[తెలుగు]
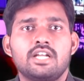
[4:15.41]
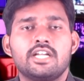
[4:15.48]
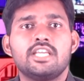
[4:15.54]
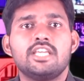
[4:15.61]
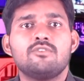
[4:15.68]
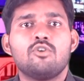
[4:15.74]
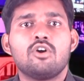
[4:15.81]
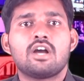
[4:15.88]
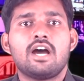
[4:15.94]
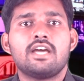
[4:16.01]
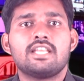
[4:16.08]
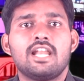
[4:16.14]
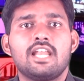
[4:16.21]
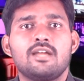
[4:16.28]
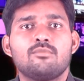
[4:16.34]
డిఈఓ
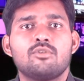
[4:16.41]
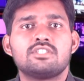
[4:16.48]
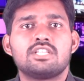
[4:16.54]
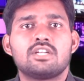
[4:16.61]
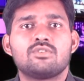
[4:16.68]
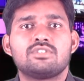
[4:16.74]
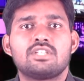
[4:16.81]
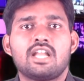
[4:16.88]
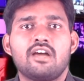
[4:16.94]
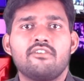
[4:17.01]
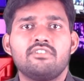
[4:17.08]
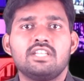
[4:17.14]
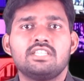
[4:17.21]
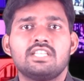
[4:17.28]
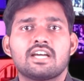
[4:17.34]
కార్యాలయంలో జరుగుతున్న
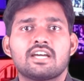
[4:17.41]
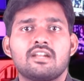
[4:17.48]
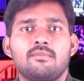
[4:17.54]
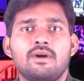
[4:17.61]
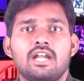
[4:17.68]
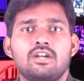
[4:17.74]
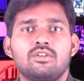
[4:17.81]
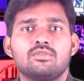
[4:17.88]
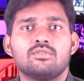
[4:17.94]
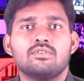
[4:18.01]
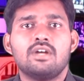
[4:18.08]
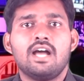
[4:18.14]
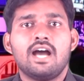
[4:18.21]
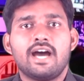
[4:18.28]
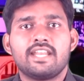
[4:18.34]
అవినీతి అక్రమాలను
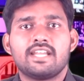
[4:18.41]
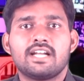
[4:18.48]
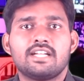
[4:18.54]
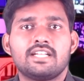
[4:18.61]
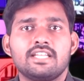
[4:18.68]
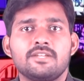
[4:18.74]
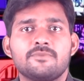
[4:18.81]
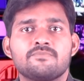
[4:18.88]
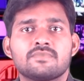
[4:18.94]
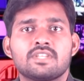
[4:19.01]
అరికట్టి